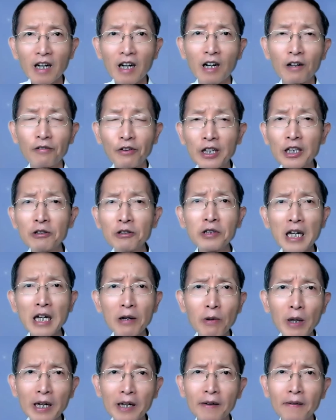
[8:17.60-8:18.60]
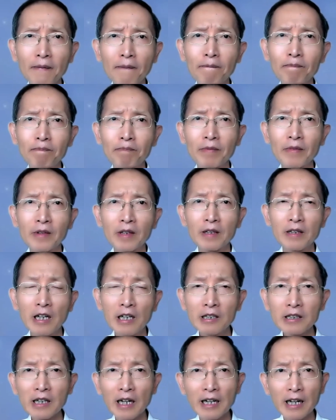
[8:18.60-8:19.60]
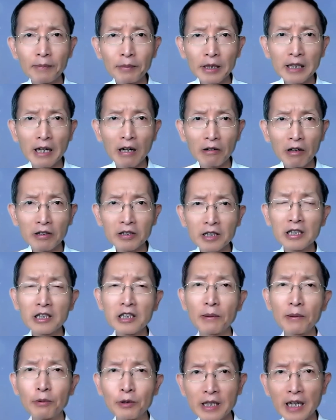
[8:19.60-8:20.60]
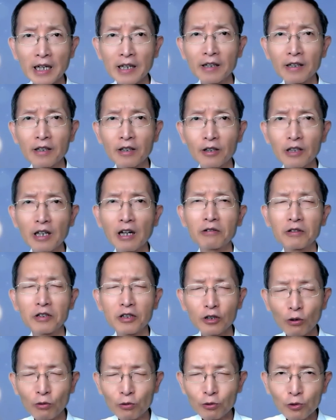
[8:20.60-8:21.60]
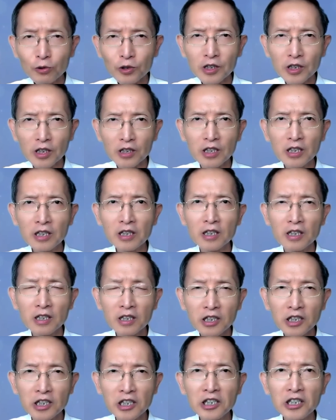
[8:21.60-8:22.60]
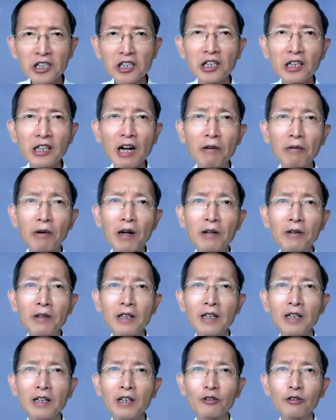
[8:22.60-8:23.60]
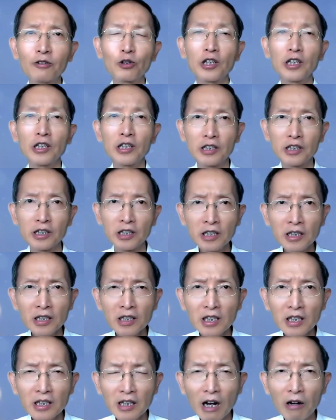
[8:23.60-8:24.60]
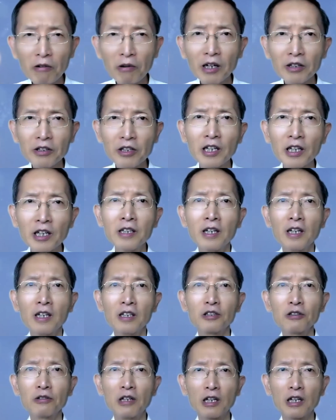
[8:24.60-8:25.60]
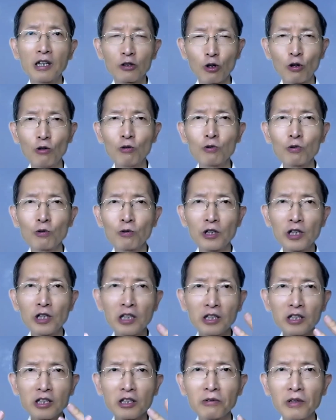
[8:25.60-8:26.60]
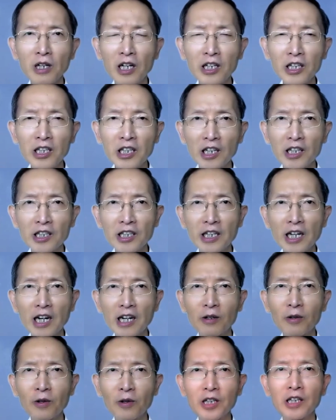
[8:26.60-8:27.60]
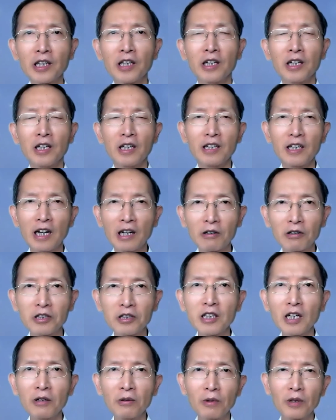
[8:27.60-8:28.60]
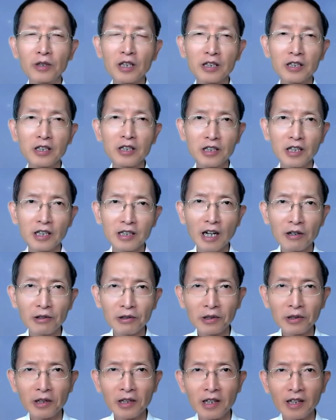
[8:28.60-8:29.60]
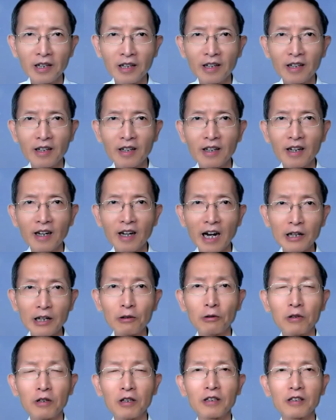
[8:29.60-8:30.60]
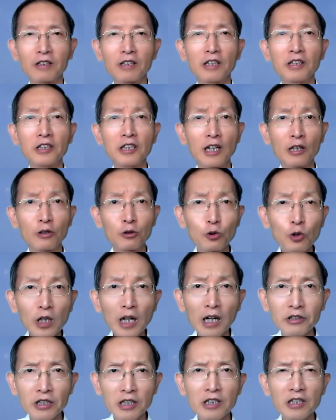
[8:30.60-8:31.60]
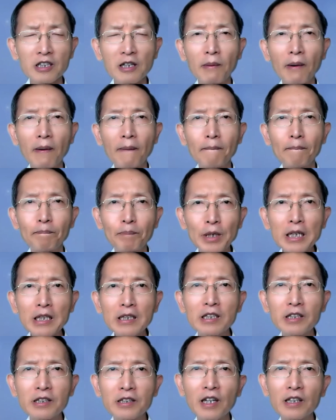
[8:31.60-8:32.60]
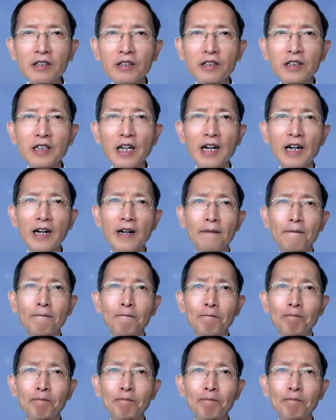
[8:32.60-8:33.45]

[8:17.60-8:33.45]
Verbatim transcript: 啊，神游向外。人在那边祷告，心却不在，要守住自己的心思，警醒祷告。所以，一个警醒祷告的人，就能够重组领受能力和力量供应，能够胜过这世界潮流。还有这里提到，最要紧是什么？彼此切实相爱。